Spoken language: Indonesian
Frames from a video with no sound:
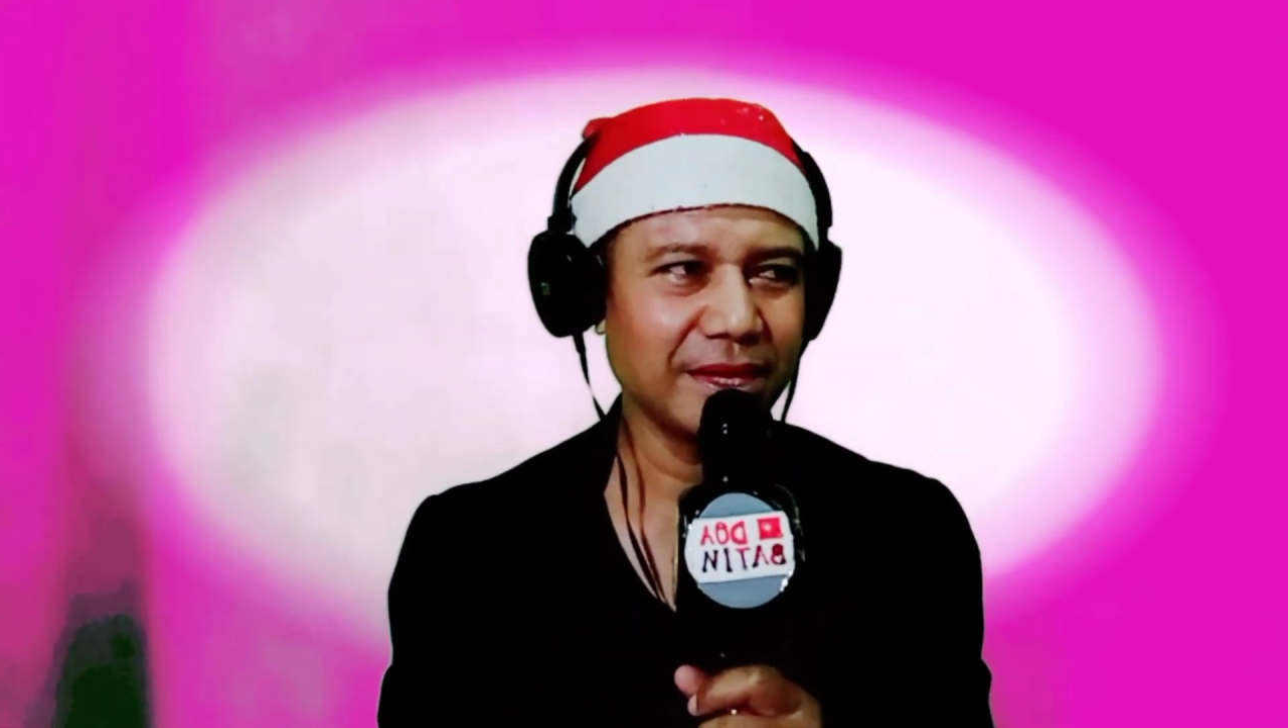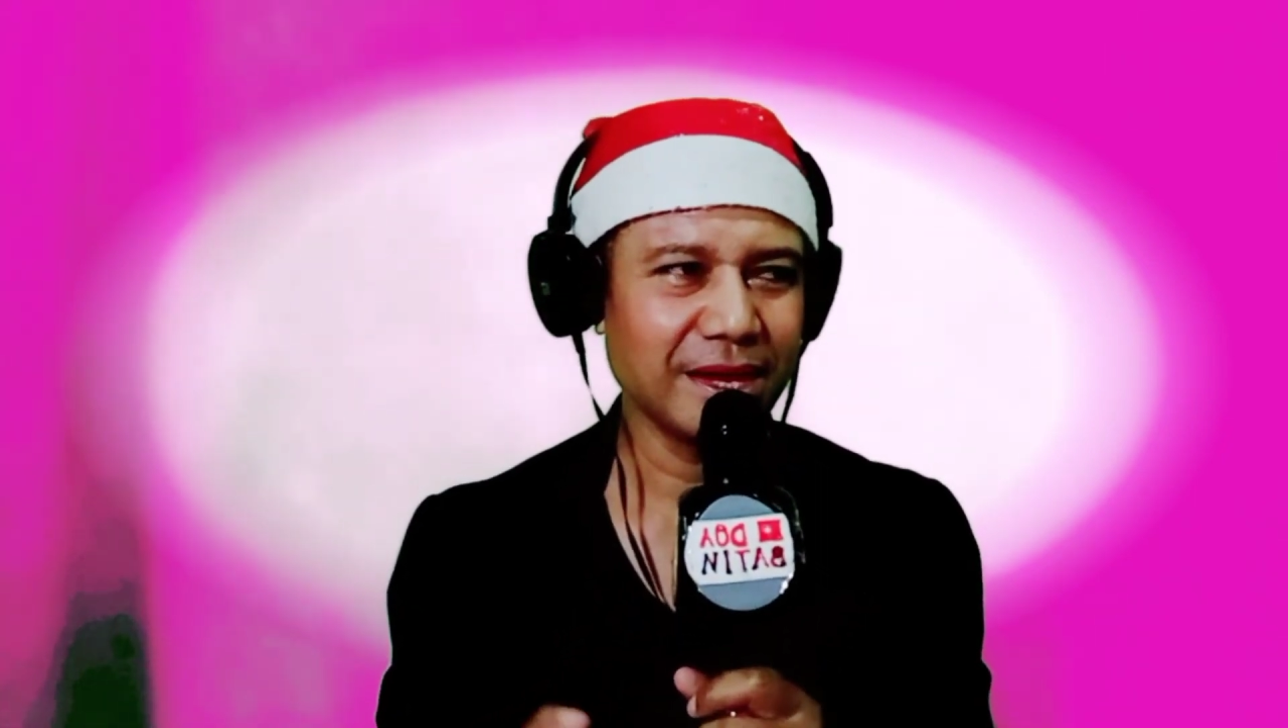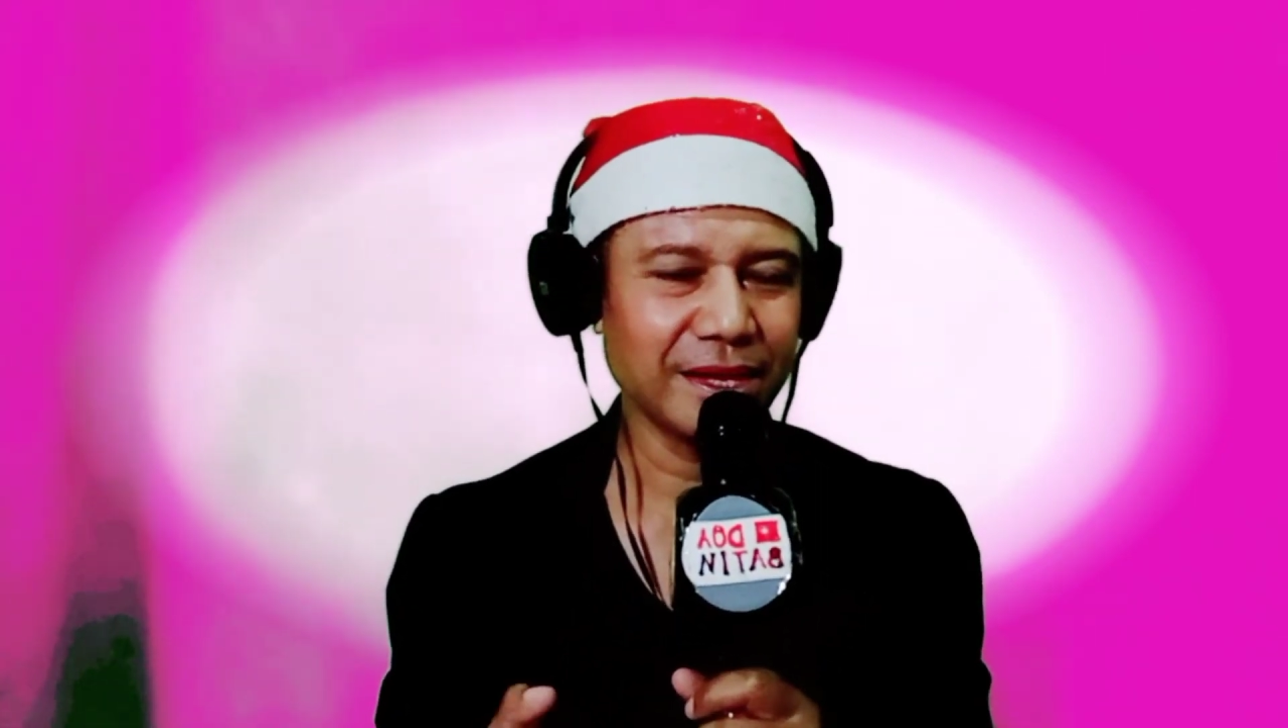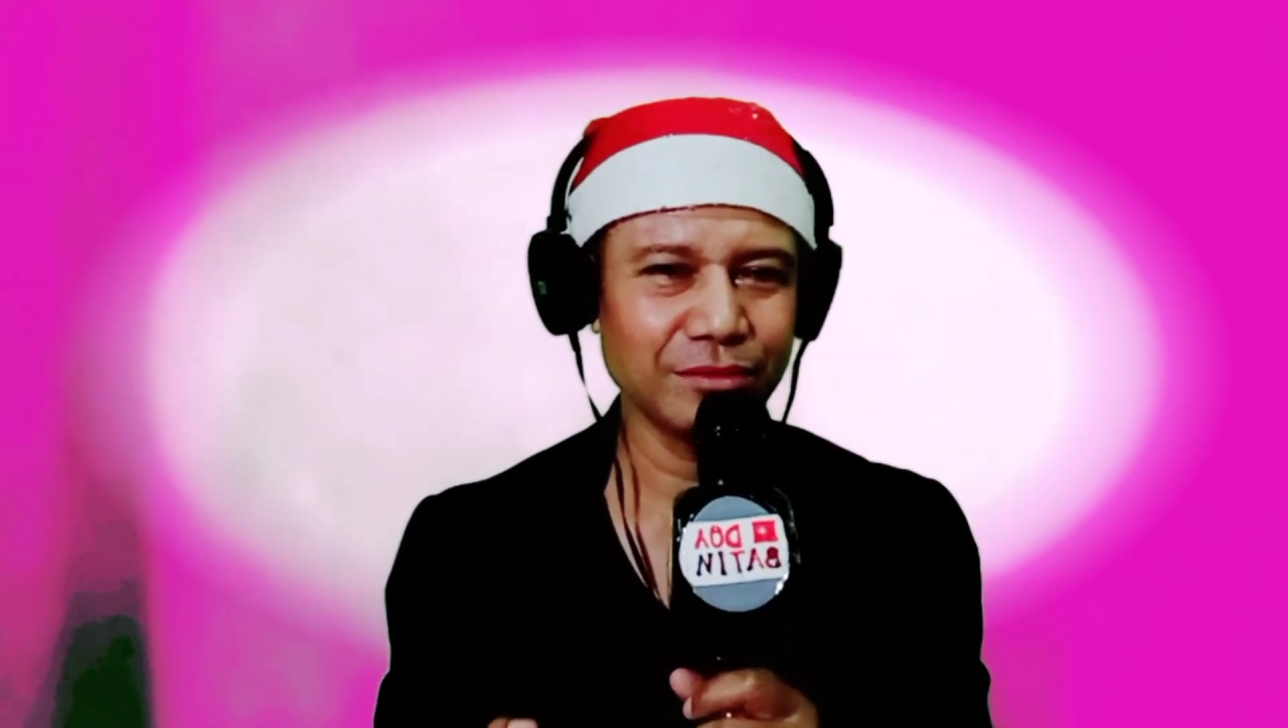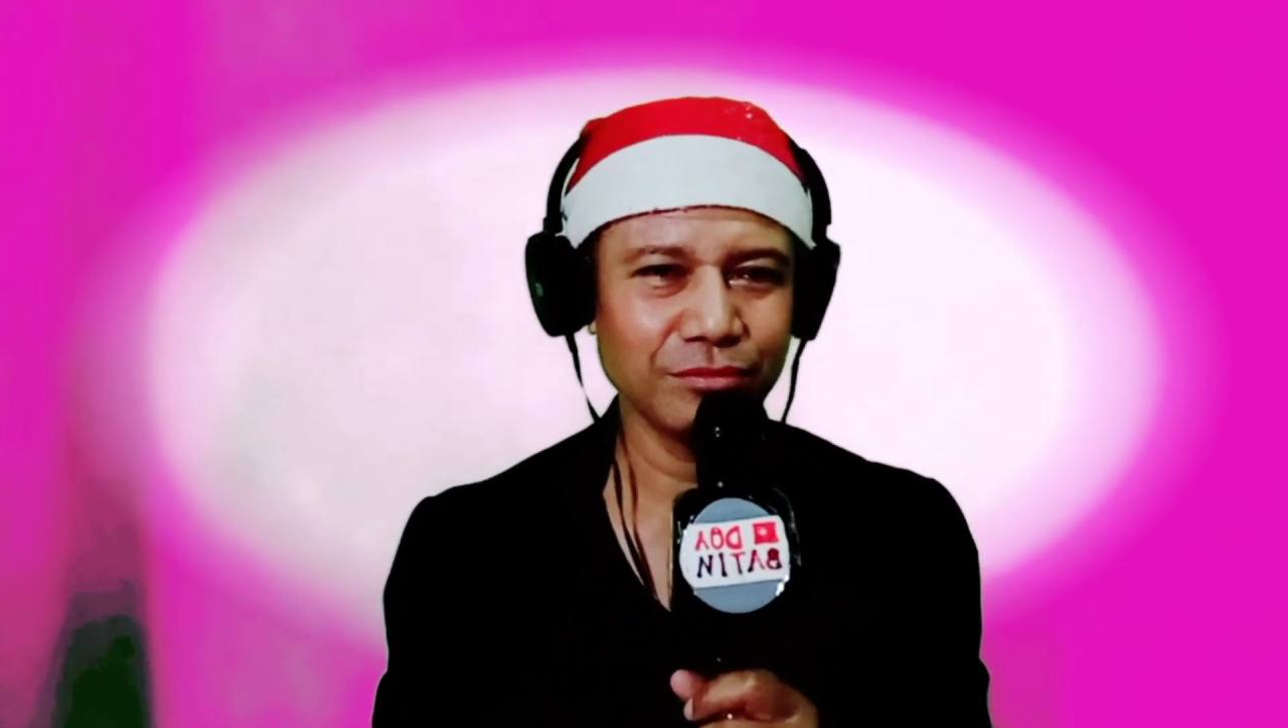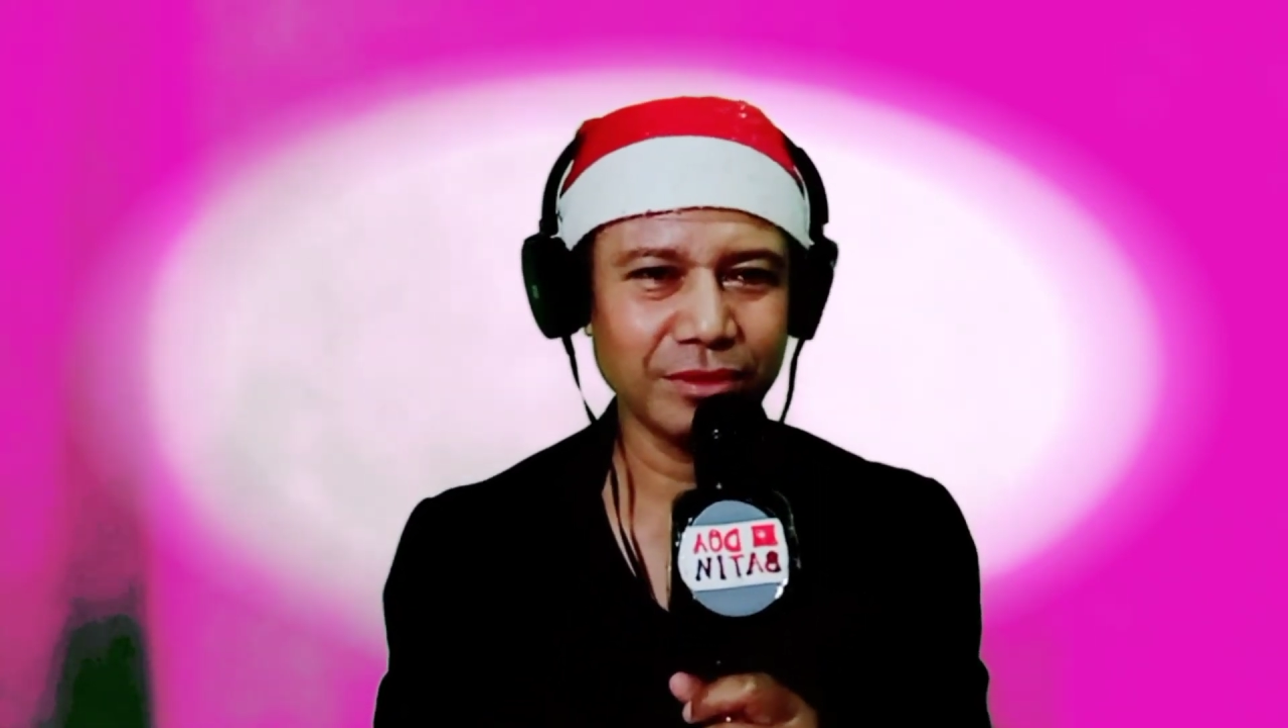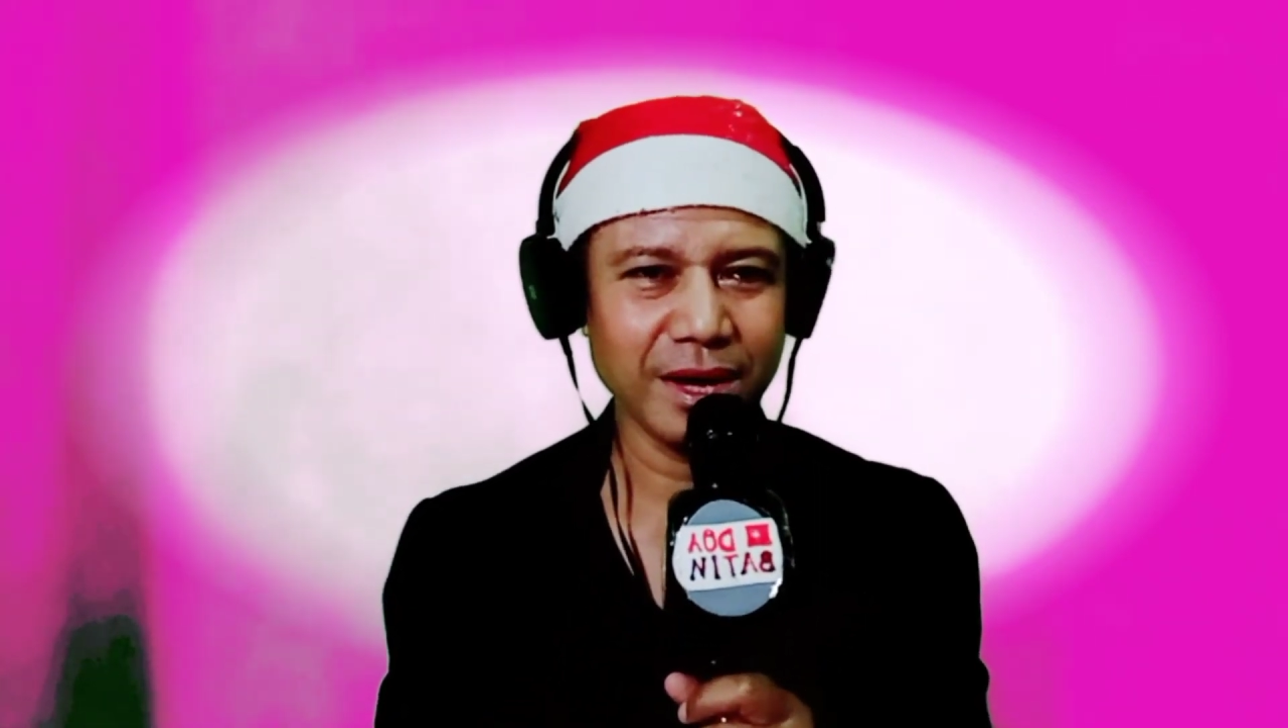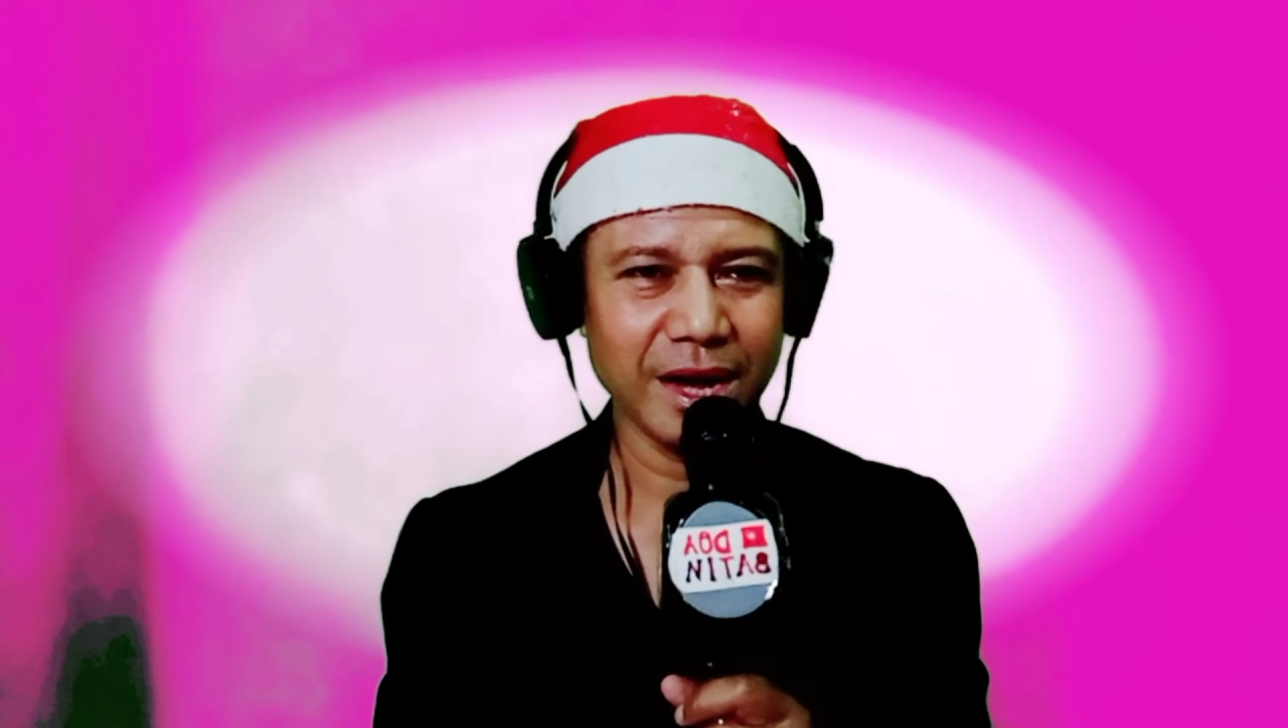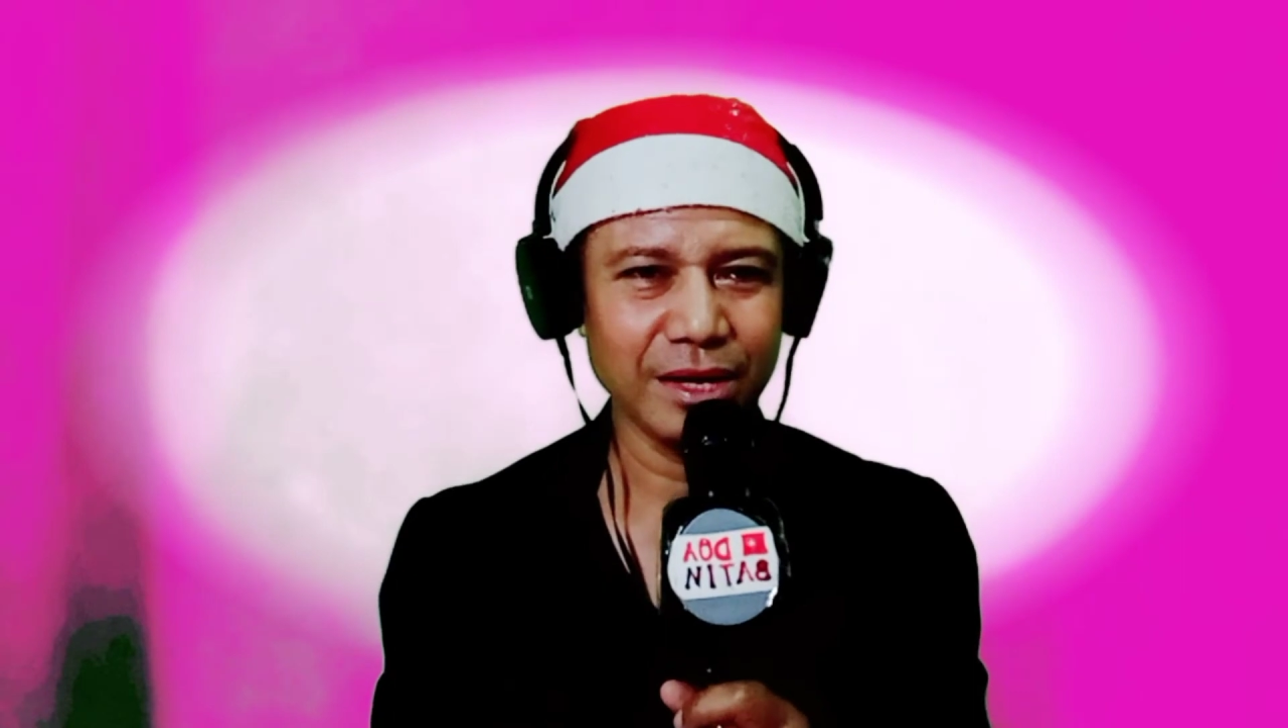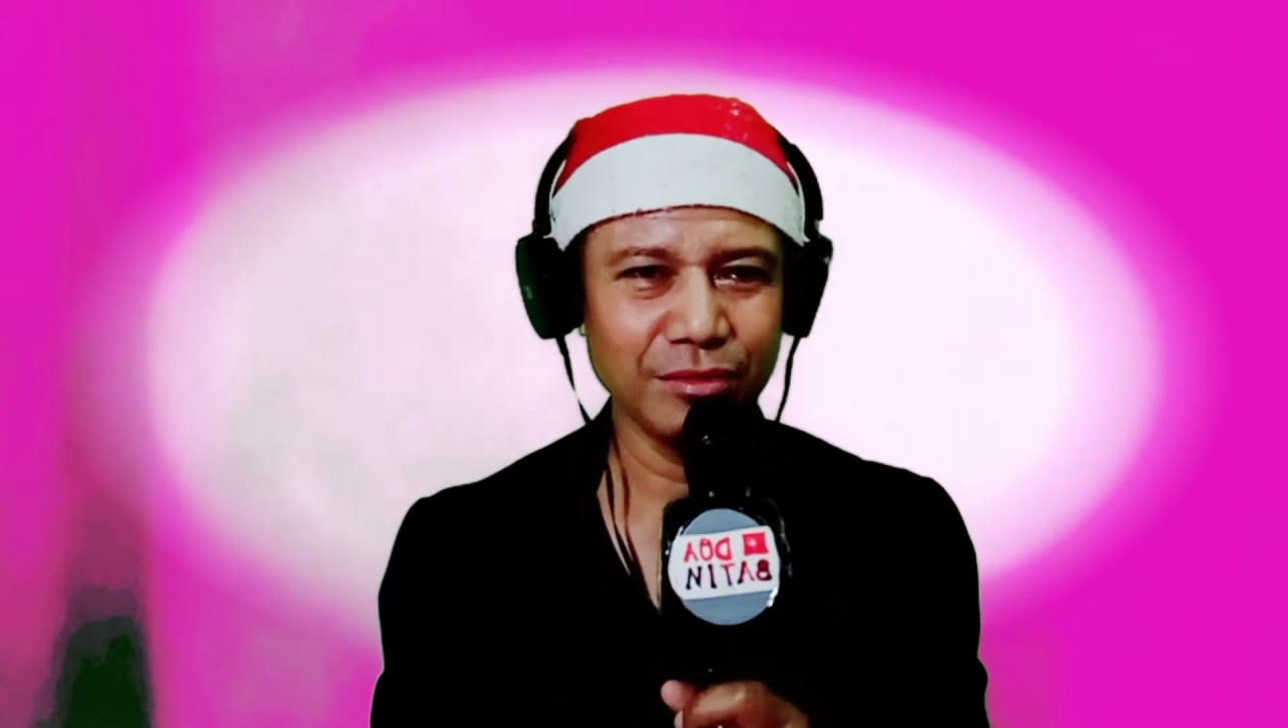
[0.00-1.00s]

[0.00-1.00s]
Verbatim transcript: Larantuka,